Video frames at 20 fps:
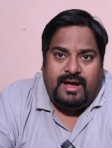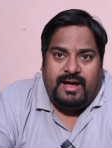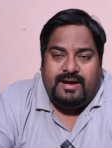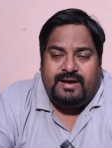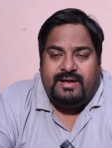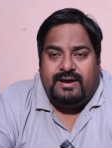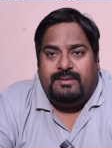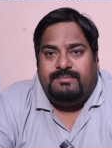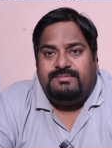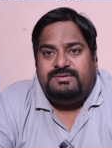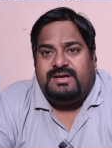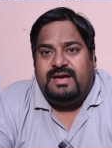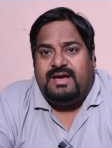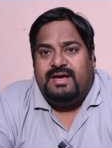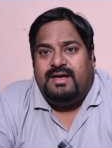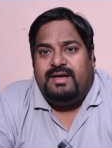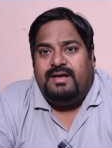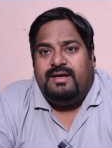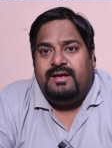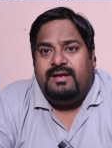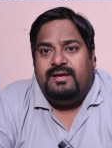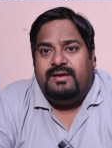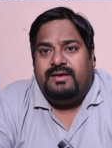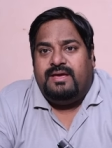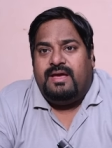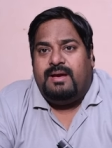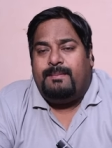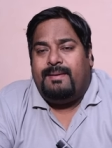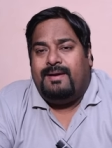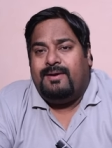अगर हम चाहें
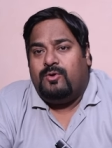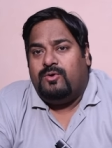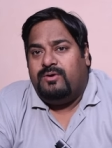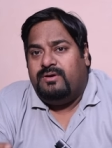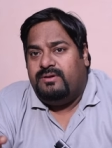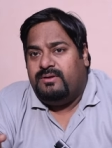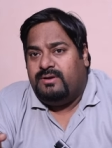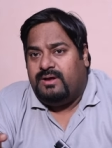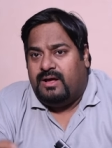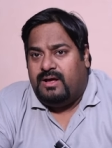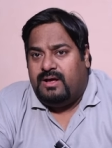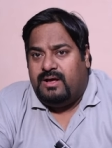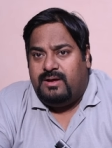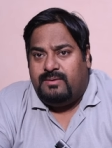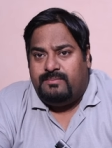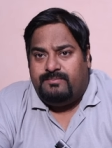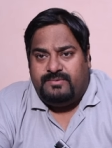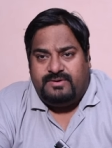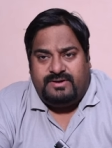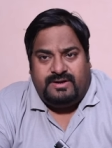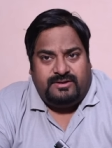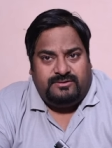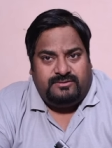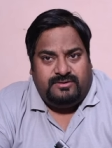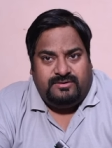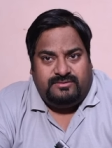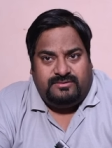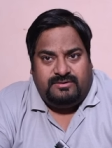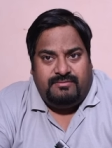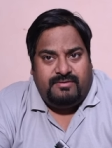कि हमारे को ट्रांस
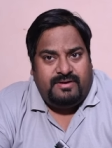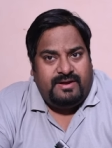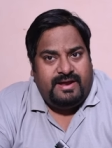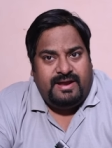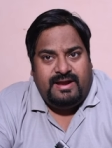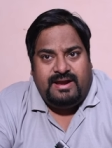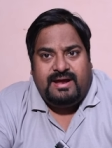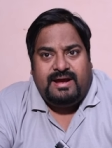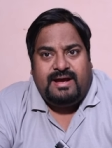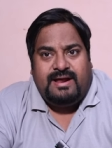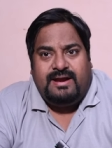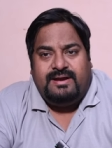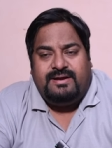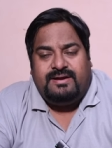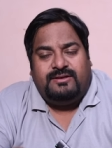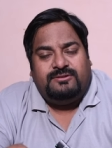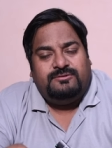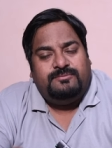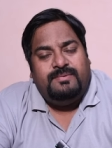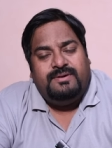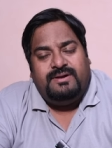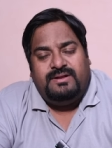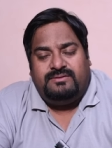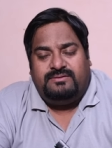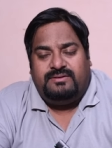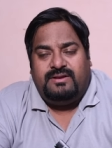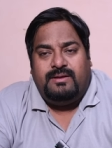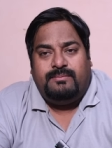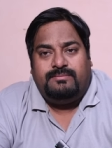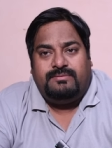रिसीवर नहीं लगाना ट्रांसमीटर
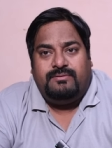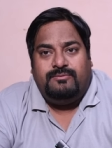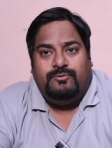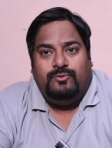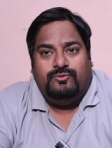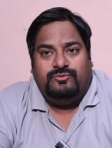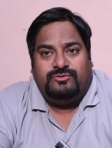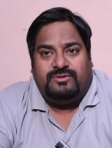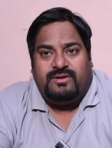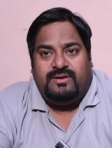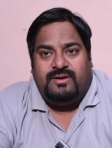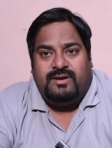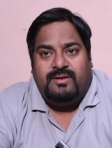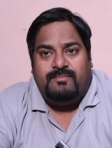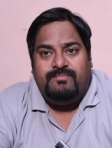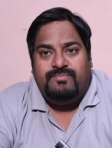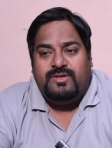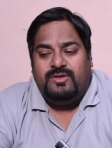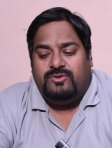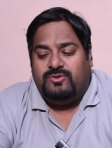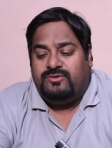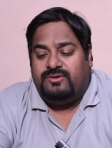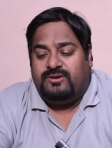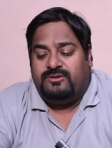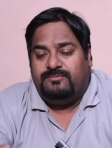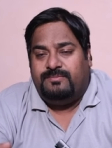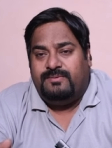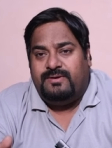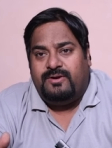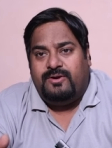से हम सब यूज़ करना है तो
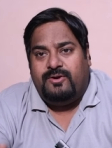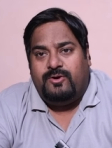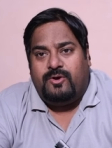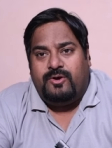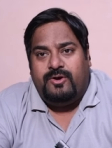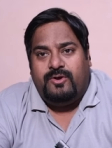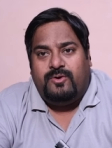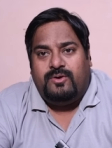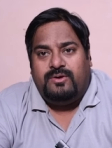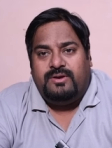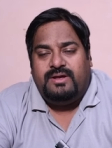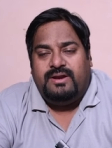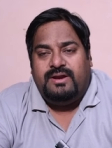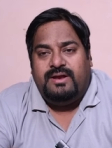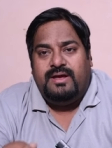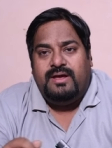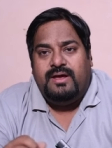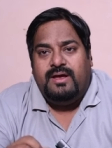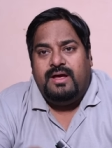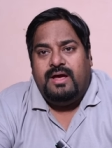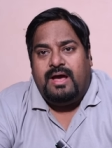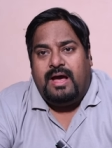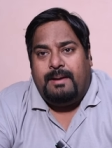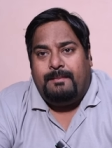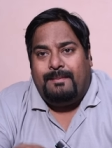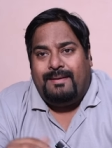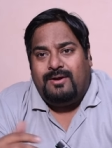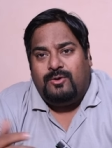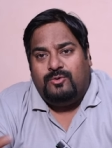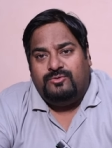ट्रांसमीटर रिकॉर्डिंग ऑन करिए
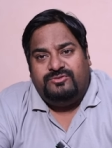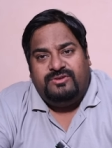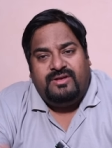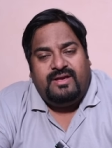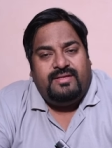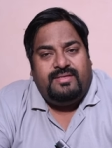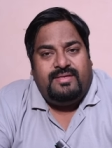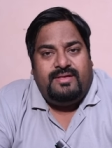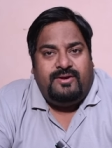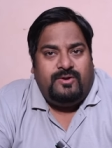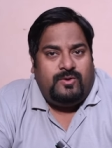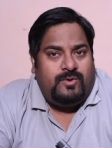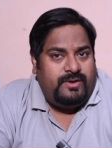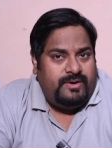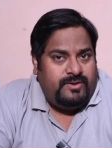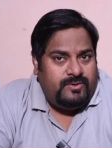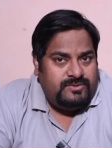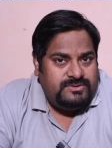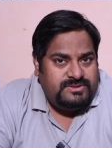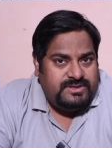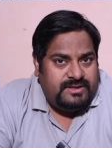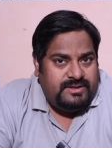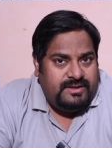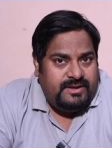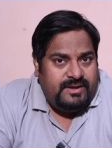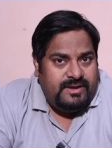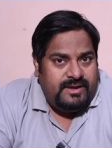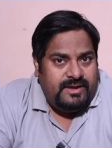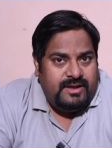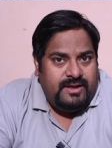हमारा उसी के अंदर रिकॉर्डिंग हो
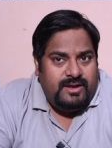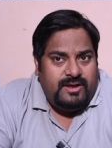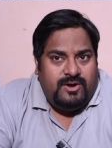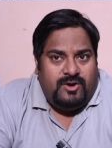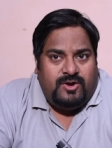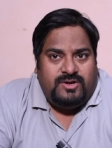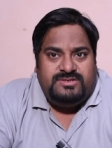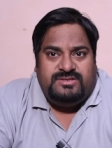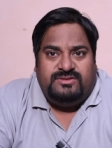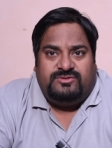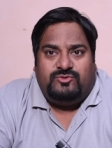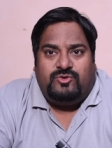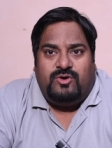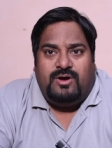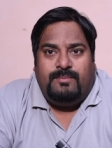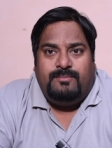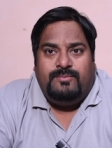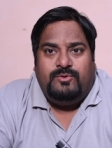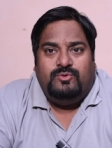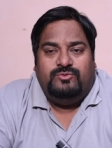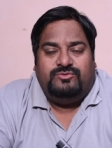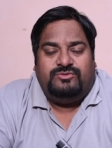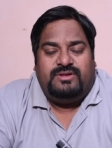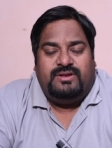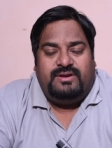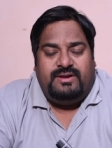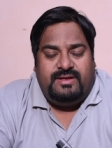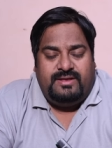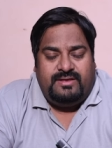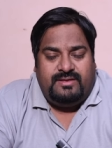जाती है और जिसको हम यूज़
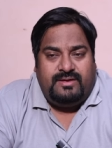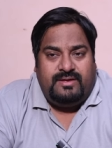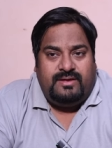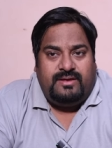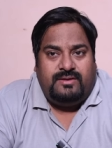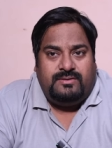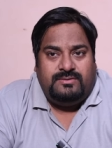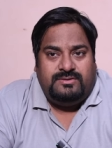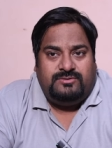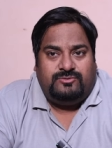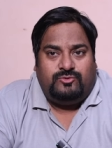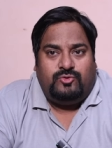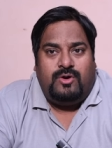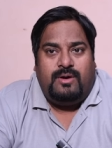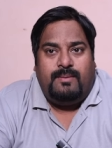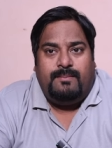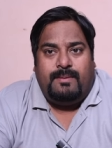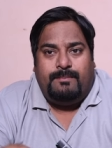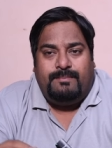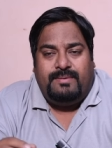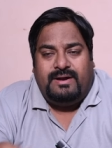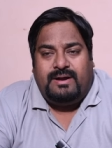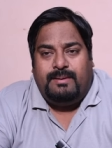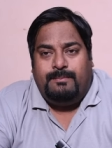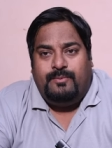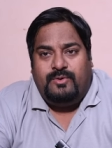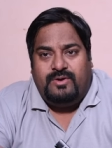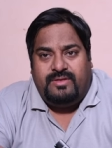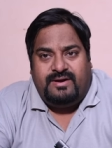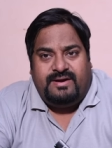करने जिसको हम अपने
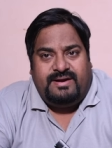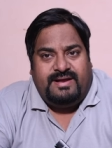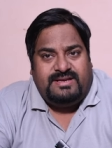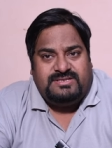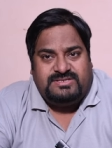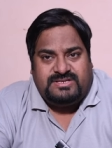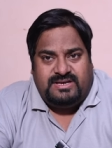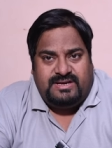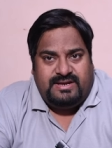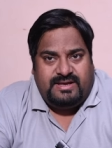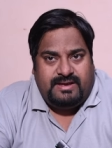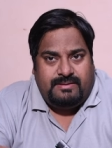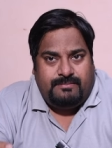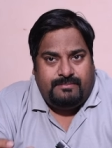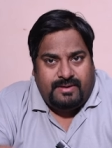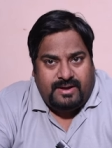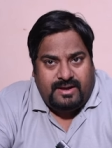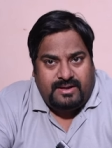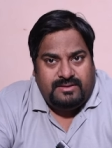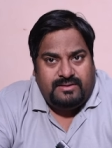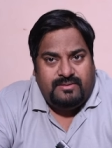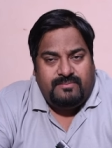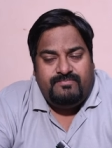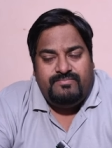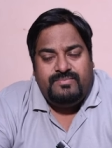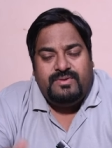कंप्यूटर से अटैच करने के बाद